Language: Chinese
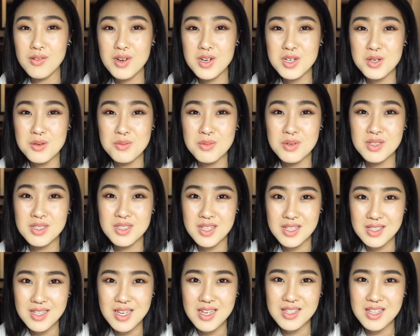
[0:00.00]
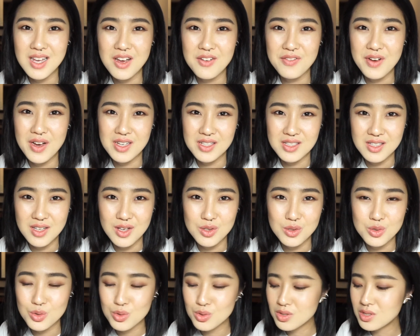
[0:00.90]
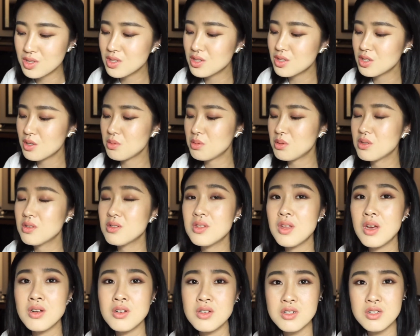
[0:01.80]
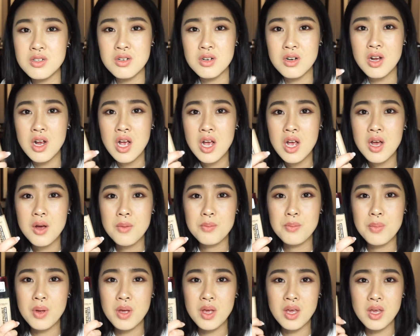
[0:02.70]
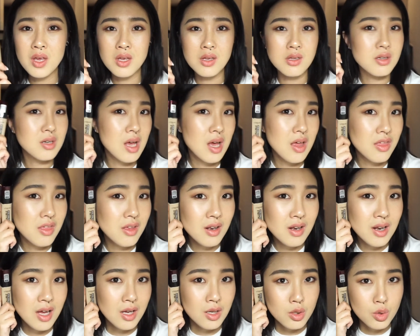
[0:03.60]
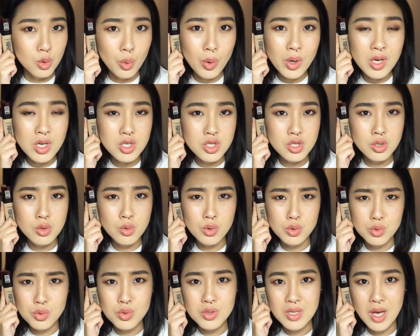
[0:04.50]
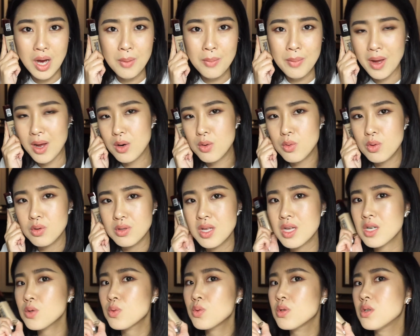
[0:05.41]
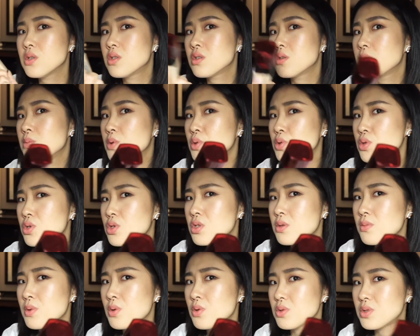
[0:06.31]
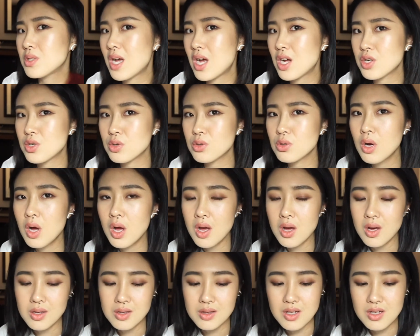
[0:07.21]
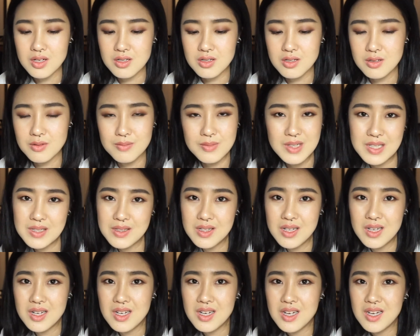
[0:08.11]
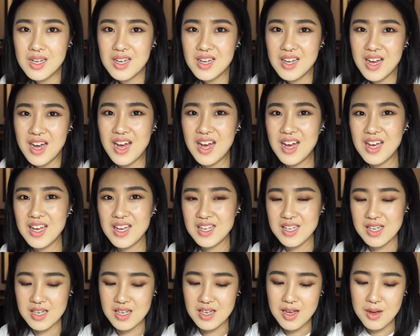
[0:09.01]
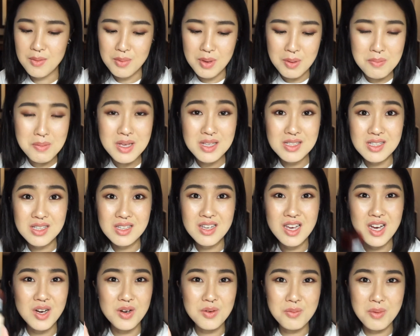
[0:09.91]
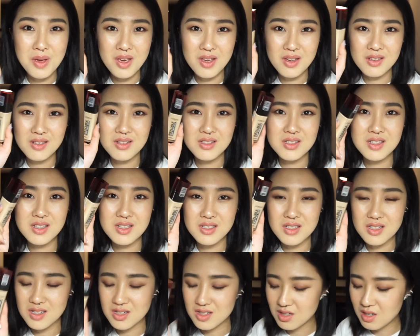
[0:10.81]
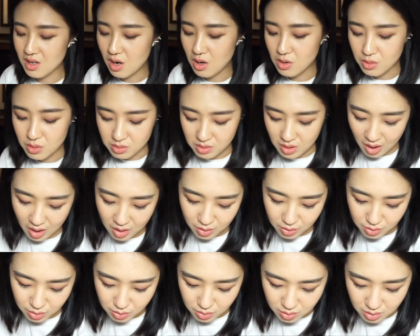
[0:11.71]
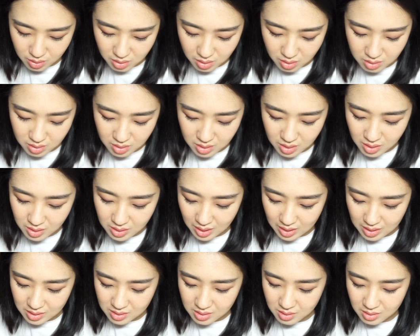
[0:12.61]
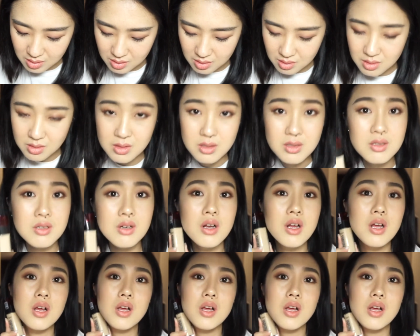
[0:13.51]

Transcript: 为什么现在才发现，就是其实这瓶当时被 c a t h i n Lie 推的时候，我就想买过，但是我一直迟迟没有下手。但是，哎，I be missing out, man！这个真的是好，太好用了，而且这个颜色真的是